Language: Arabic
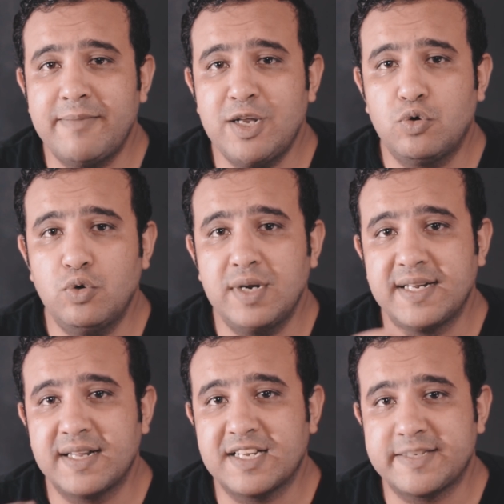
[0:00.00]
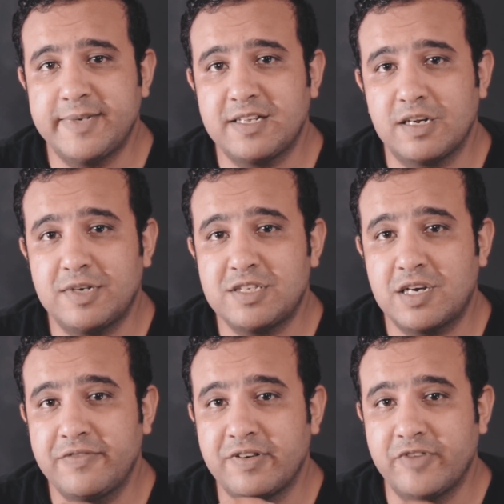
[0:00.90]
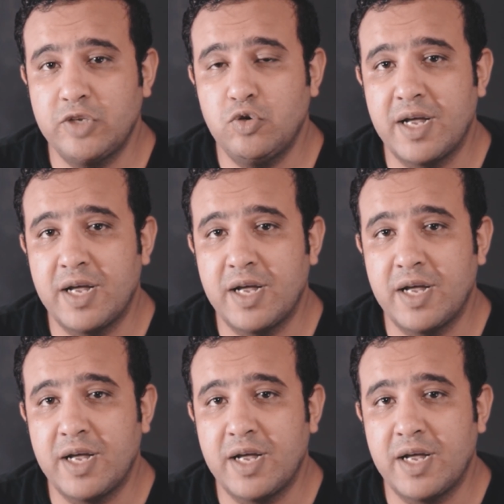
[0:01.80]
كمان نقول ان التثبيت البصري في الفيديو